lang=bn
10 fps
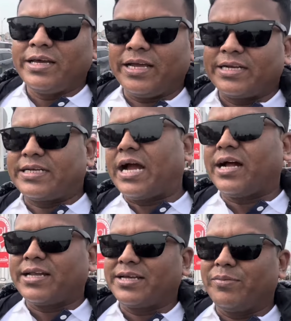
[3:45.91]
এই
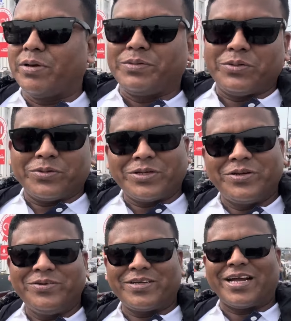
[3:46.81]
টাকাটা কিভাবে দেবো
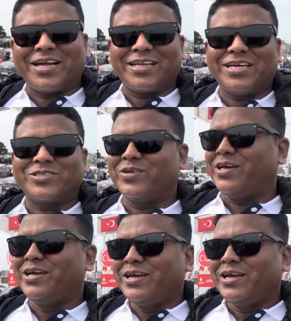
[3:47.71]
দেখুন টাকাটা আসলে